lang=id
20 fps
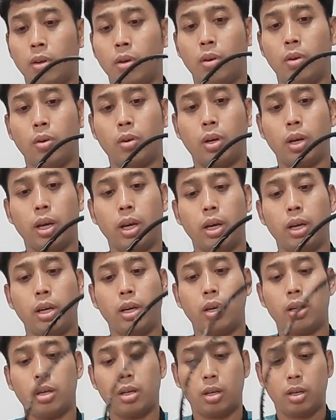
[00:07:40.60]
Oke. Okay.
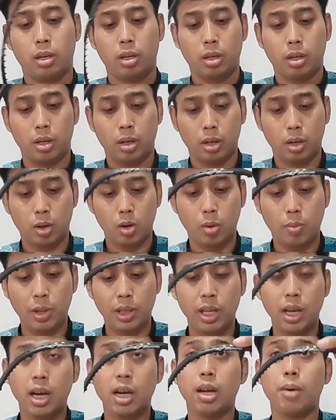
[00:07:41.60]

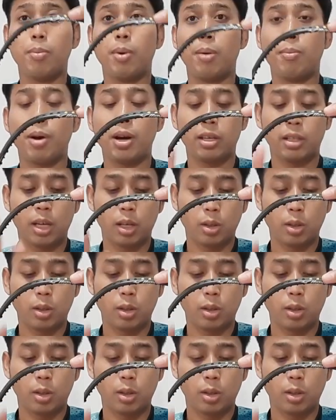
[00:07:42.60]
Grometnya ada berapa kita